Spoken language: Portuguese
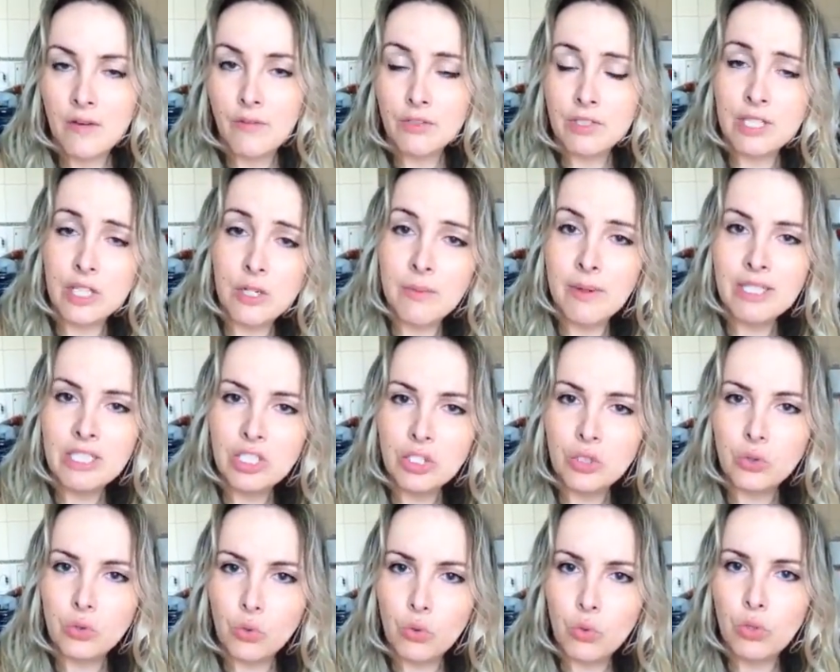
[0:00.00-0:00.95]
Você uma
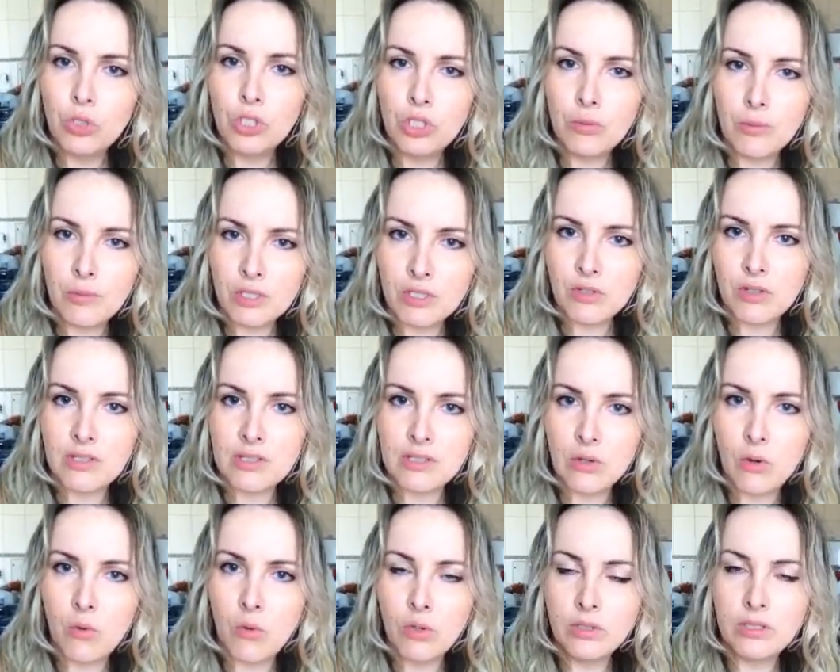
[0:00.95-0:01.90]
atitude, numa
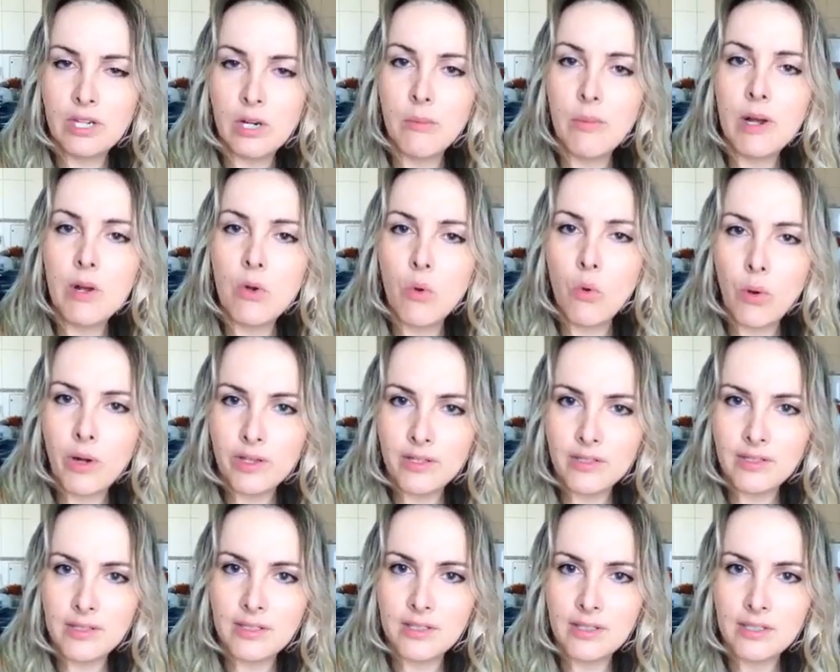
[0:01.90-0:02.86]
situação ou outra é uma
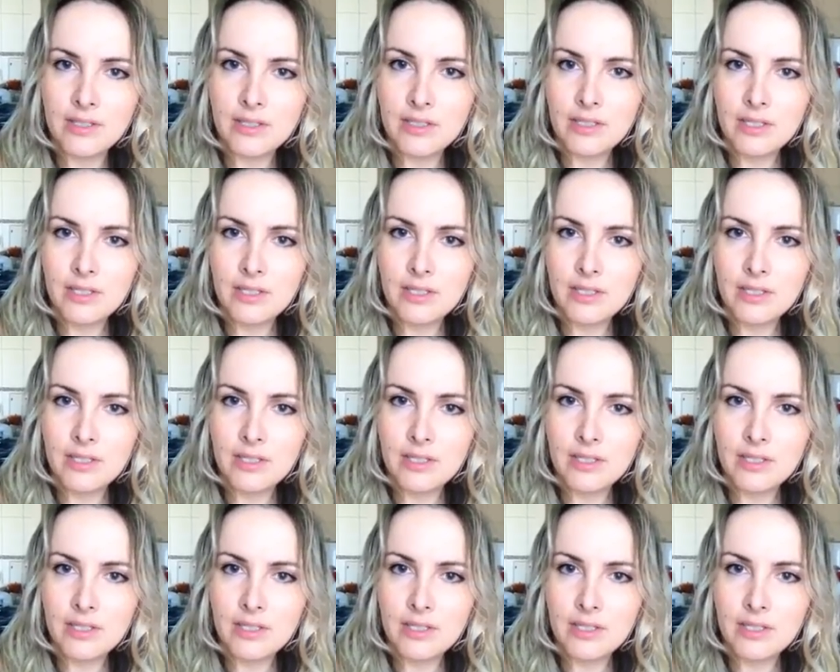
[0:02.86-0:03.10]
coisa.